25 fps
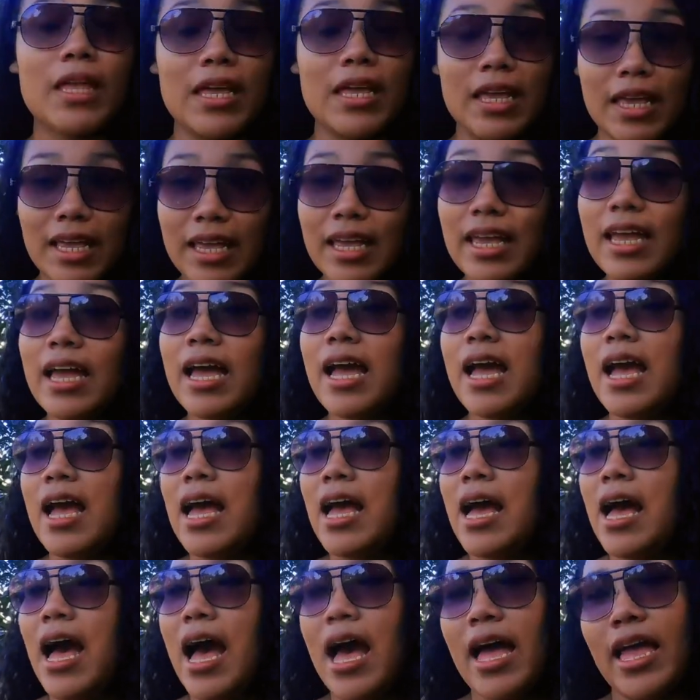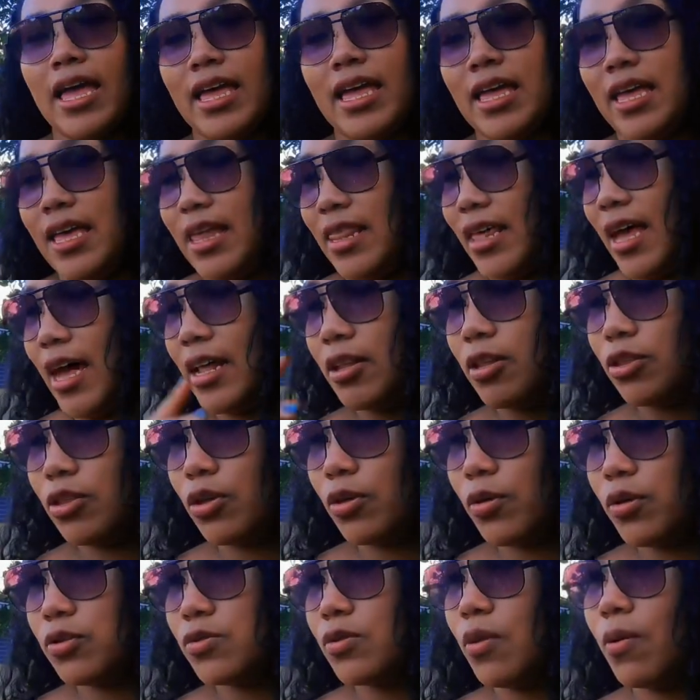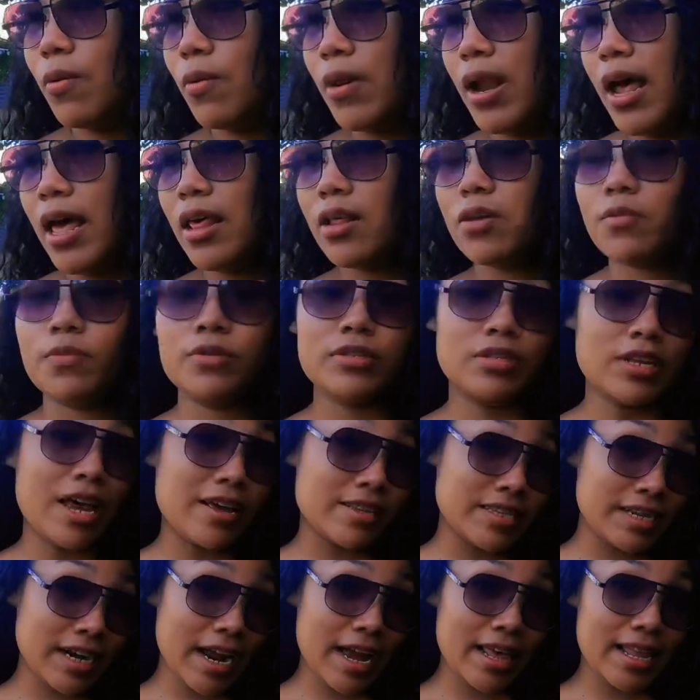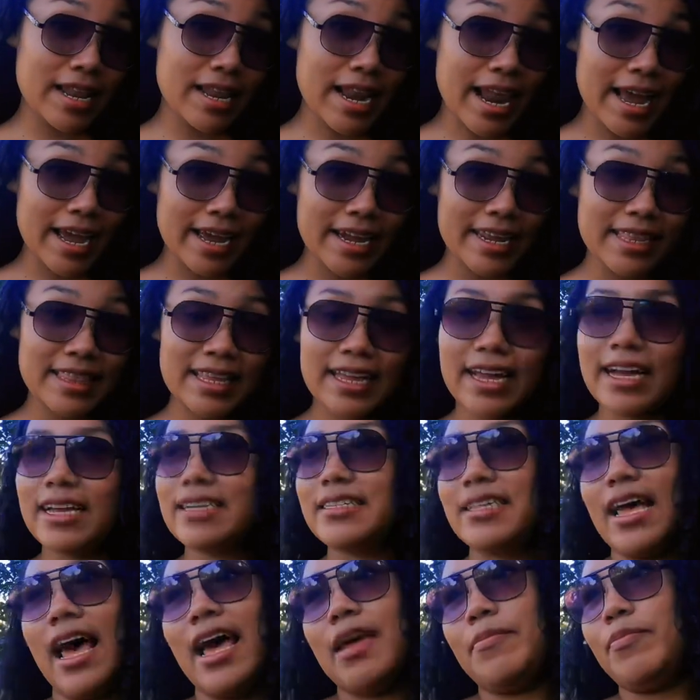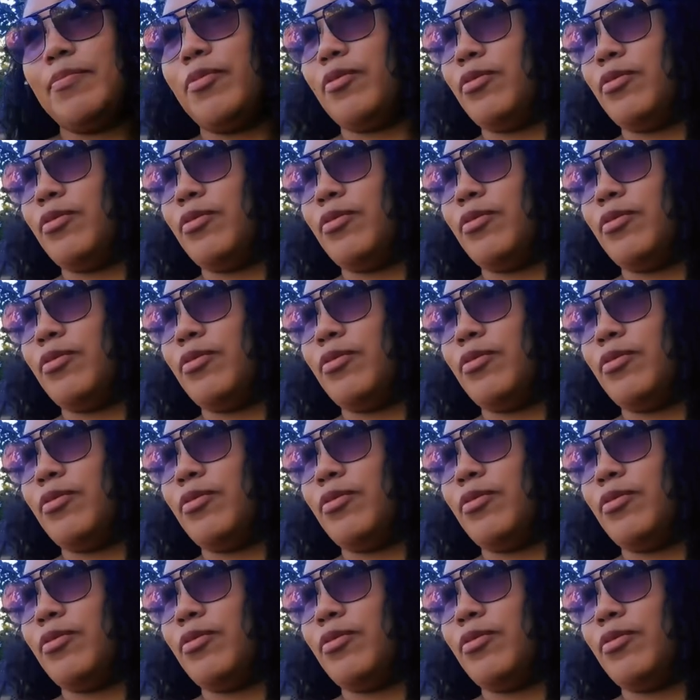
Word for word: Y eh, dejando todo eso a un lado pues, acerca de las críticas, ay